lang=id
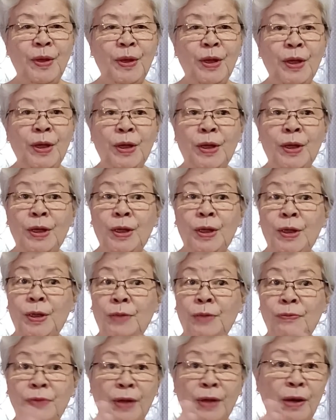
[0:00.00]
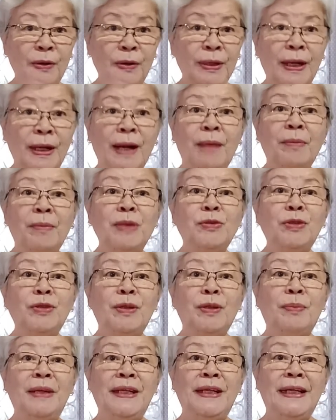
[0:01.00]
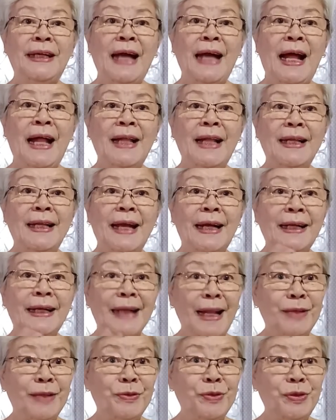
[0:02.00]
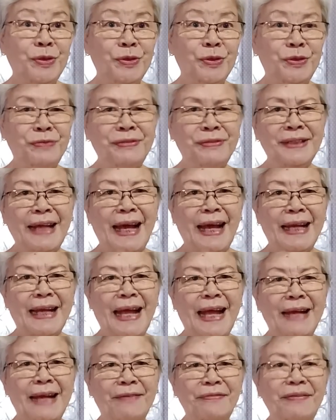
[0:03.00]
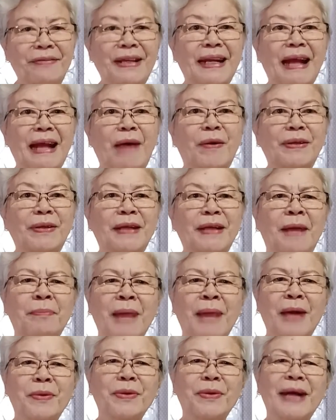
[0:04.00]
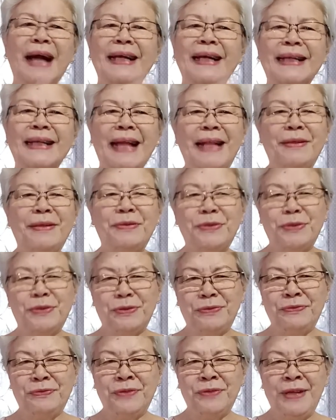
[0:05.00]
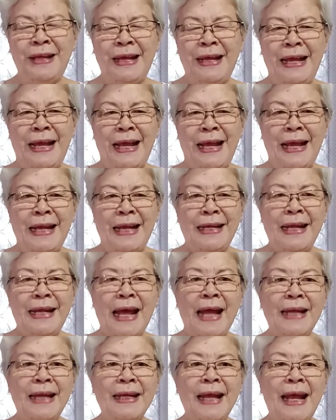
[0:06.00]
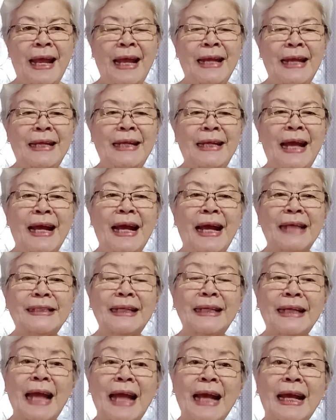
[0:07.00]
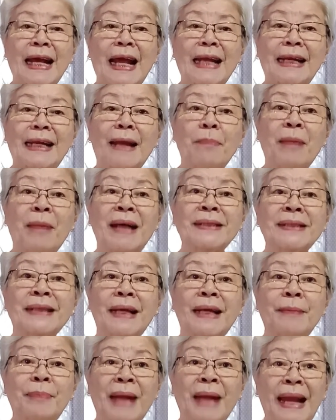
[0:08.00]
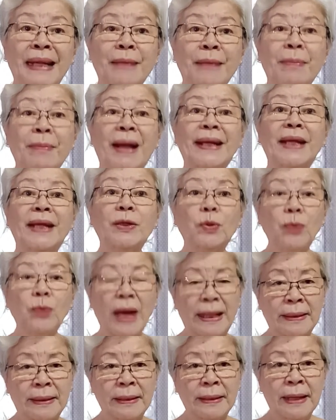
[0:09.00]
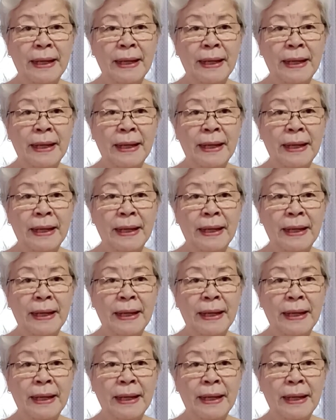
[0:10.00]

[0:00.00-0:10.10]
Uh, eh, Firaun yang lama sudah meninggal, yang kenal Yusuf. Sekarang Firaun yang baru nggak kenal Yusuf. Dan dia nggak senang karena bangsa Ibrani makin kuat.